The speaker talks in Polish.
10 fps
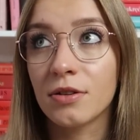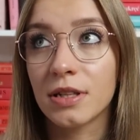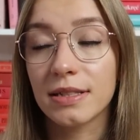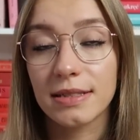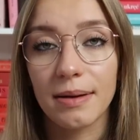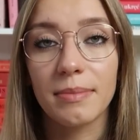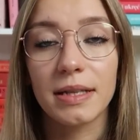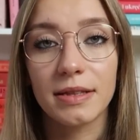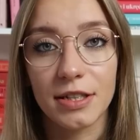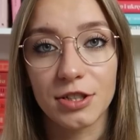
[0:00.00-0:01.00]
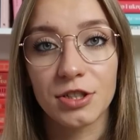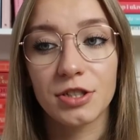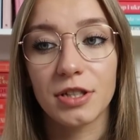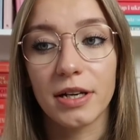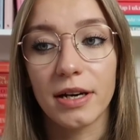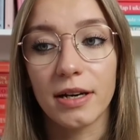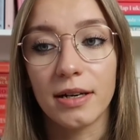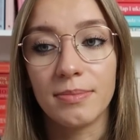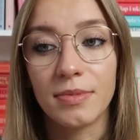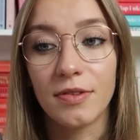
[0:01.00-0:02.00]
Ona sama też
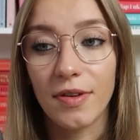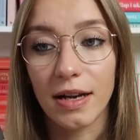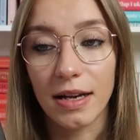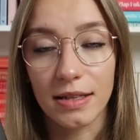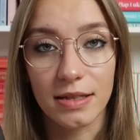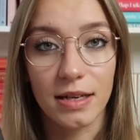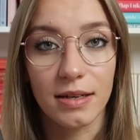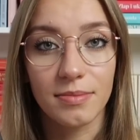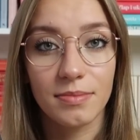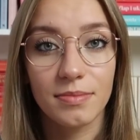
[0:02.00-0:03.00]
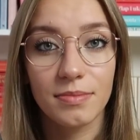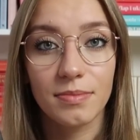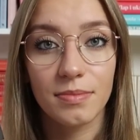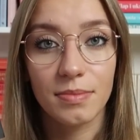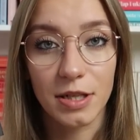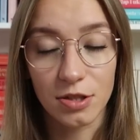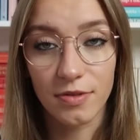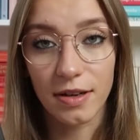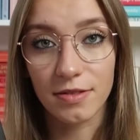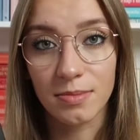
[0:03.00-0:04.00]
dwa lata
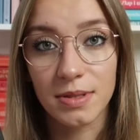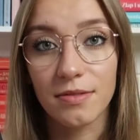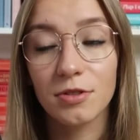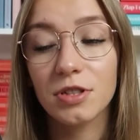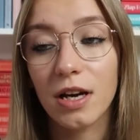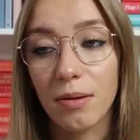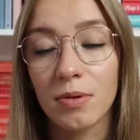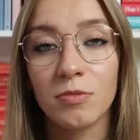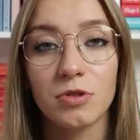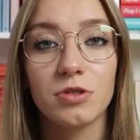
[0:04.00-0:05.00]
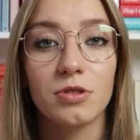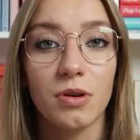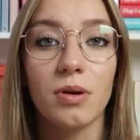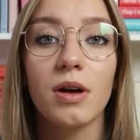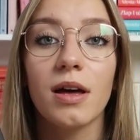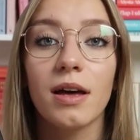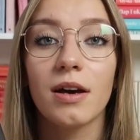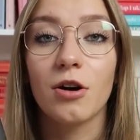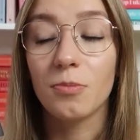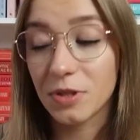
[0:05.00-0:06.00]
pracowała w tym zawodzie, aby móc to
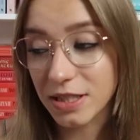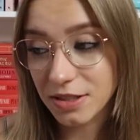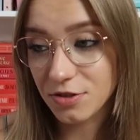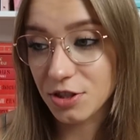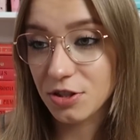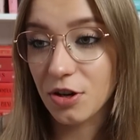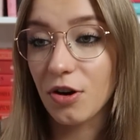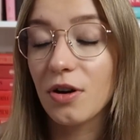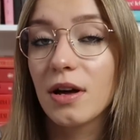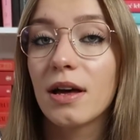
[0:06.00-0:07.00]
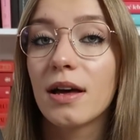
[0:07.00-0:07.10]
opisać wszystko.